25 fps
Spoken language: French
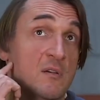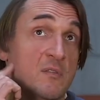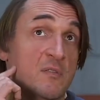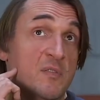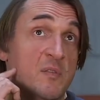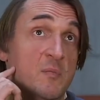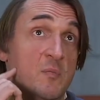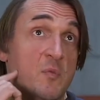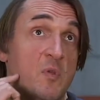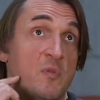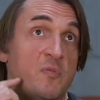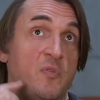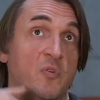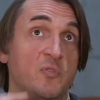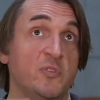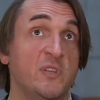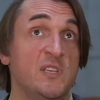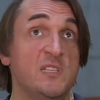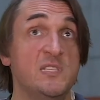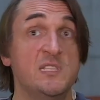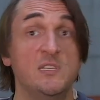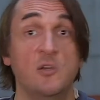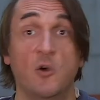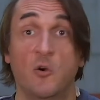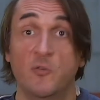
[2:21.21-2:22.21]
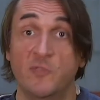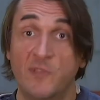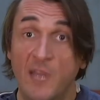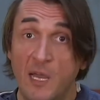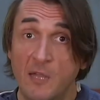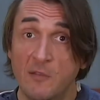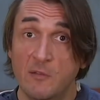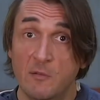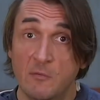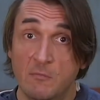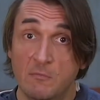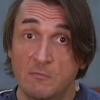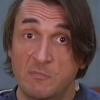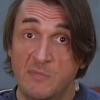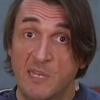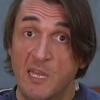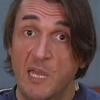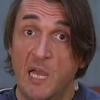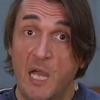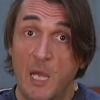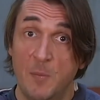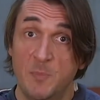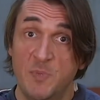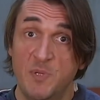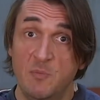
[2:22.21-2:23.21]
films de fantasy en Inde, très
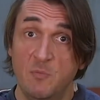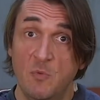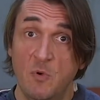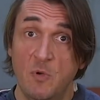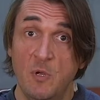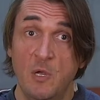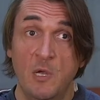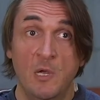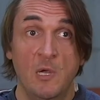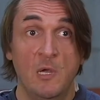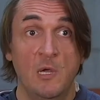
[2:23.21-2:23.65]
rapidement,